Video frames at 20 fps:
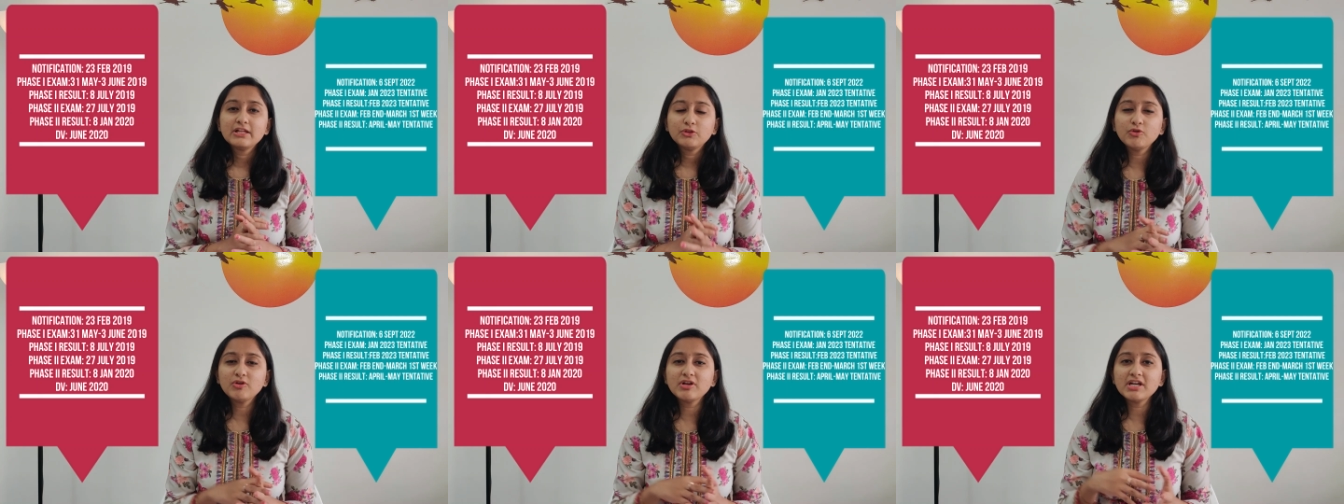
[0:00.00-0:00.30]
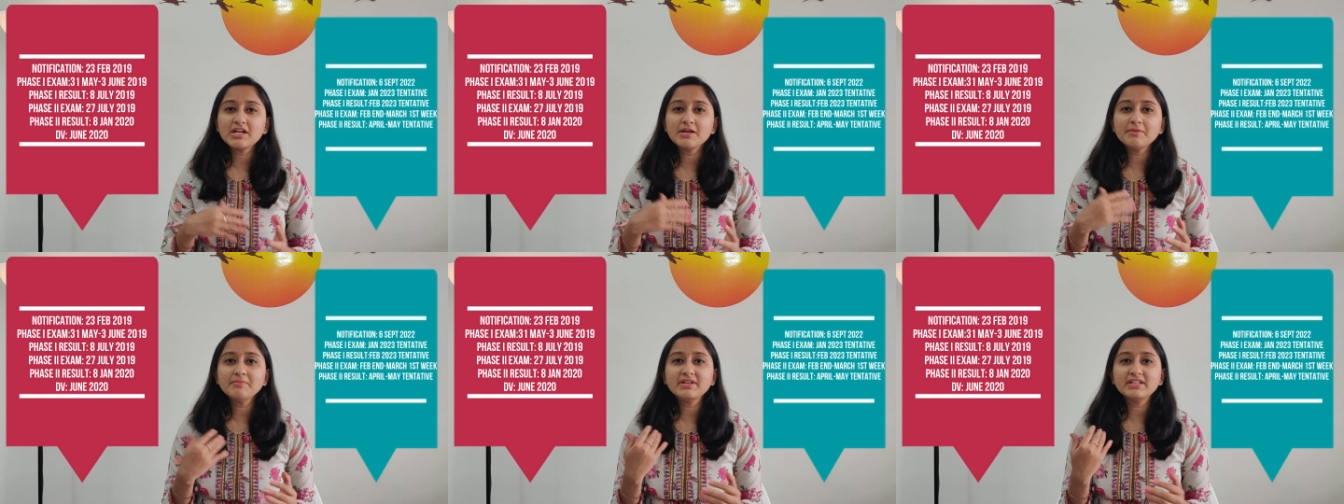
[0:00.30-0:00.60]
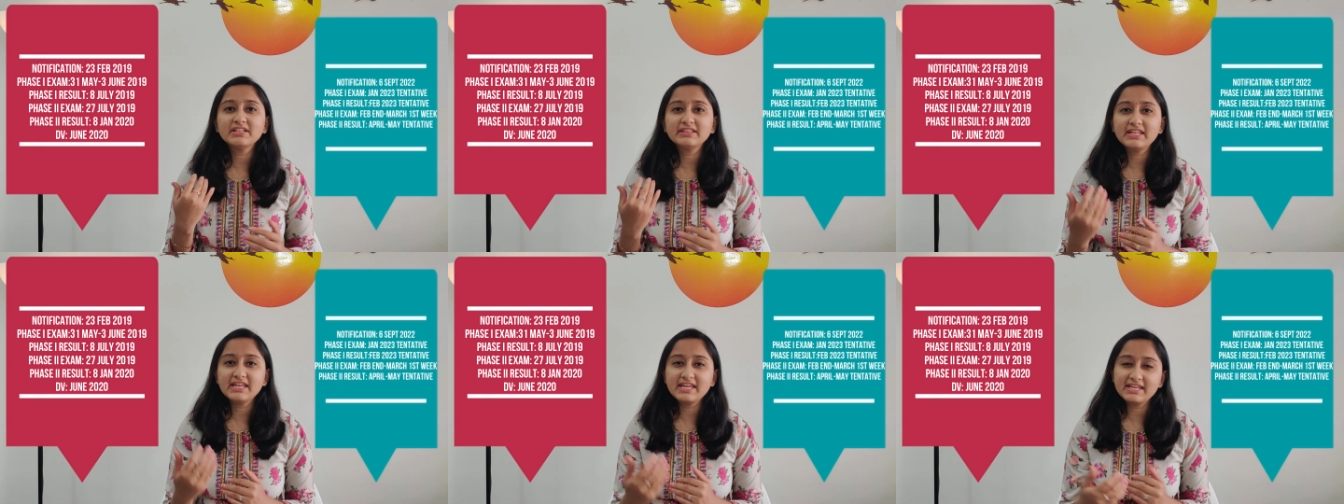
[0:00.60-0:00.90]
तो अगर
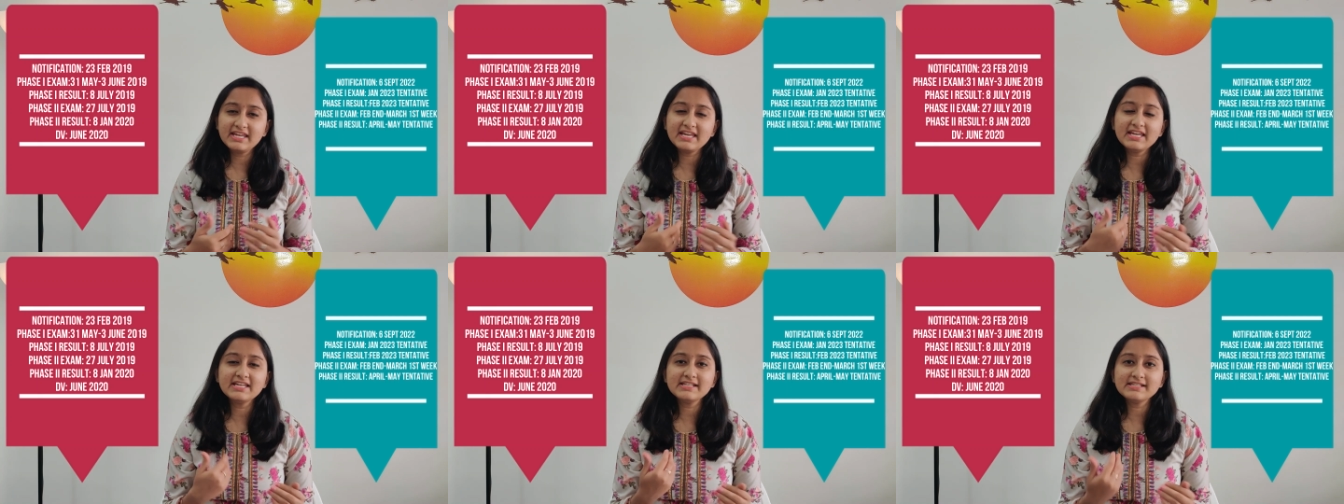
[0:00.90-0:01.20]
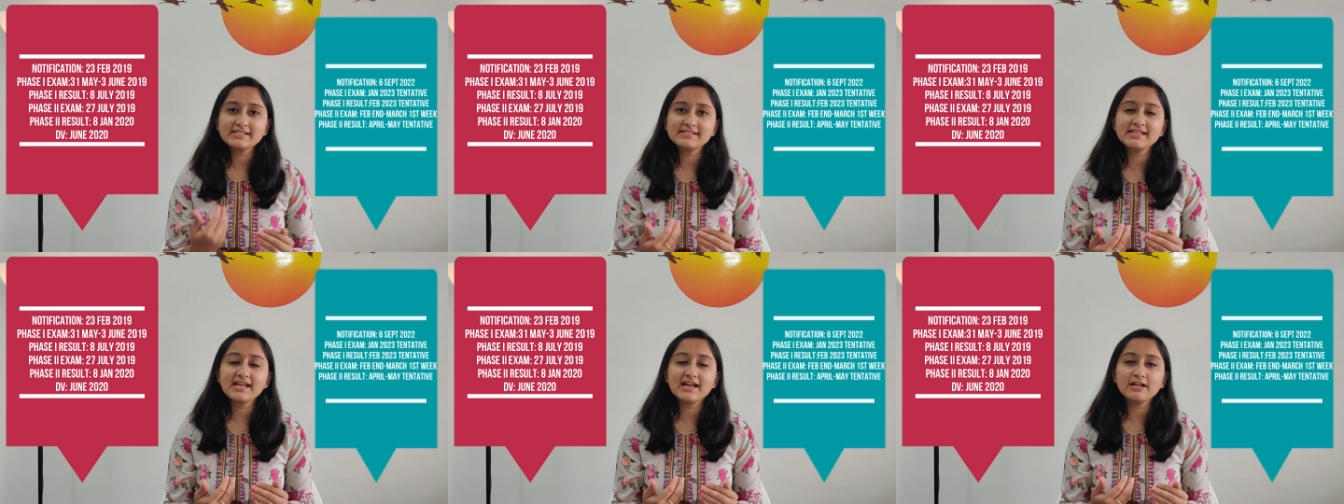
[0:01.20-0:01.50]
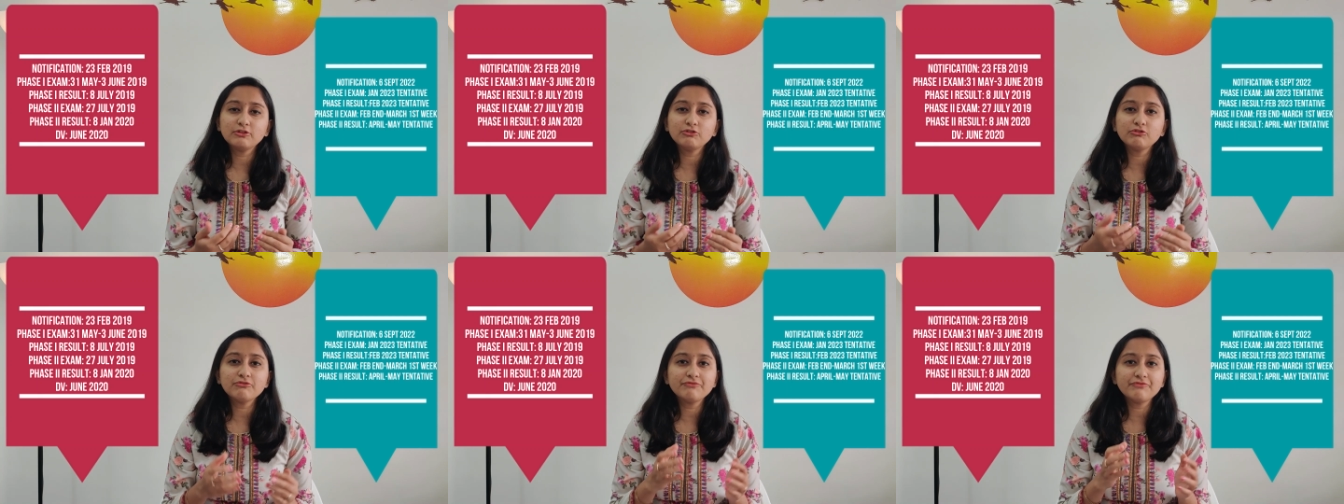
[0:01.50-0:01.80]
हम देखें इस
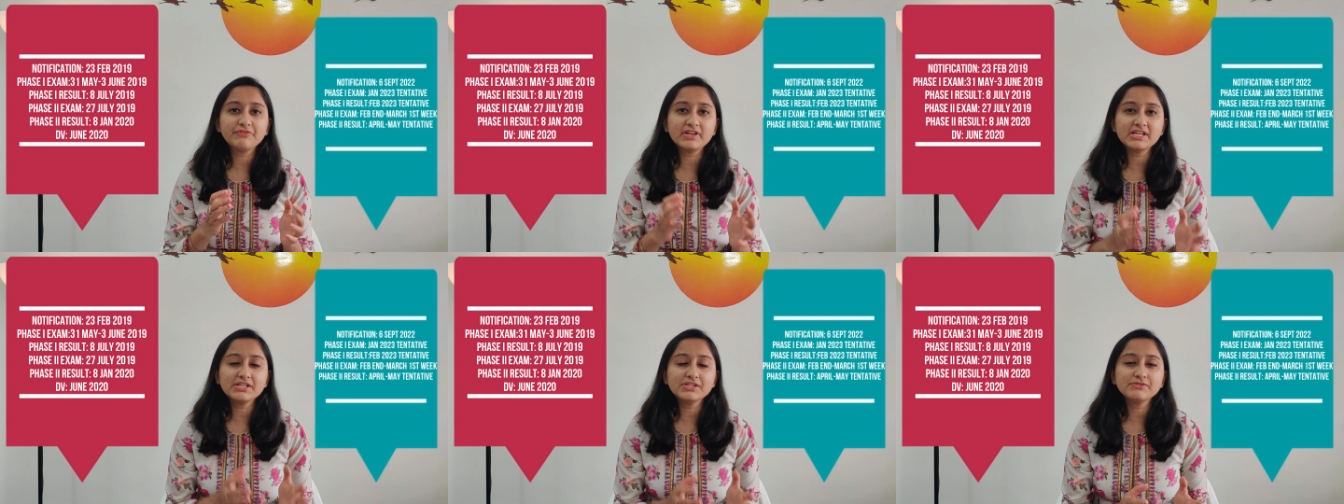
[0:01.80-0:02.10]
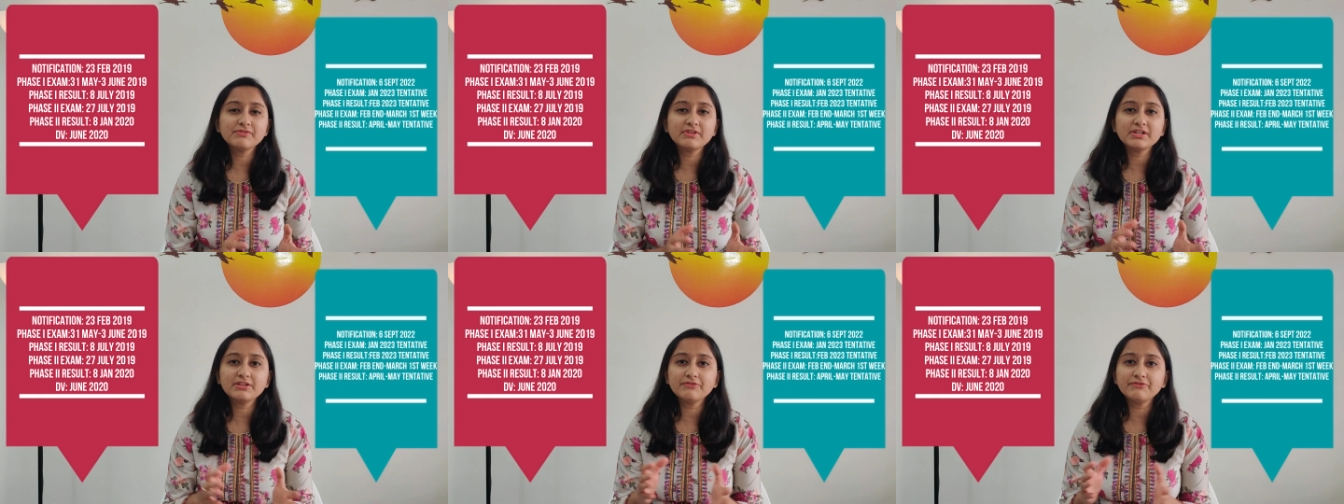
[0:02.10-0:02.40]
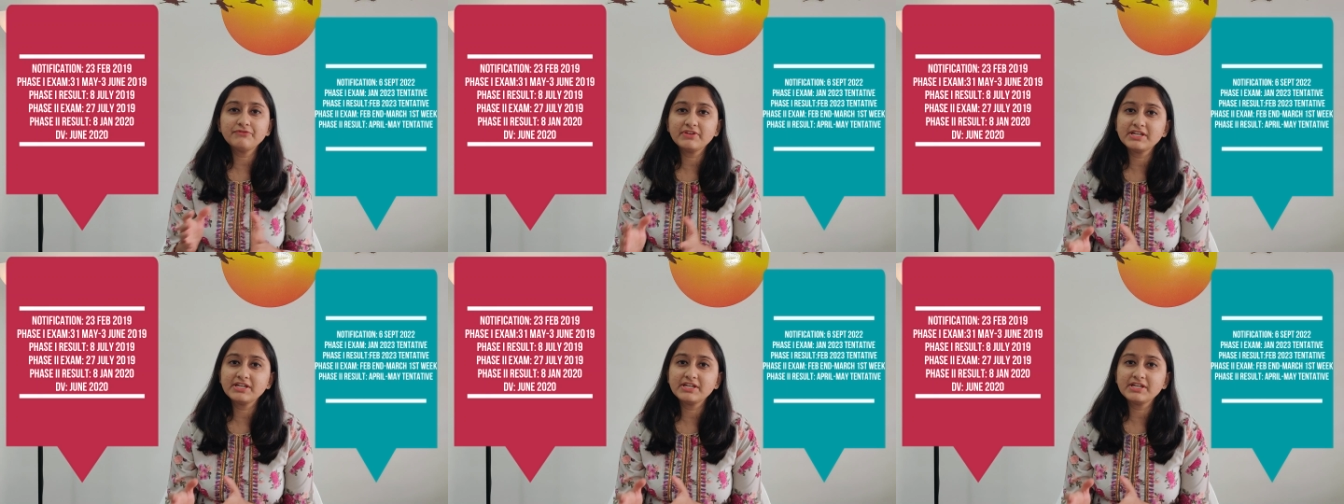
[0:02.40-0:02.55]
साल तो फेज़ वन